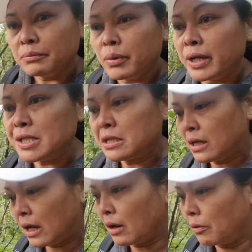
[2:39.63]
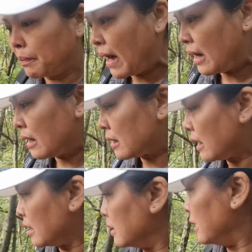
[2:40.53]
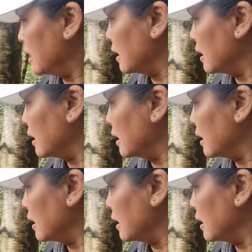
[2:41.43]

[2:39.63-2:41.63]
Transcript: ปล่อยเสือเขาปลาคักๆด้วยนี่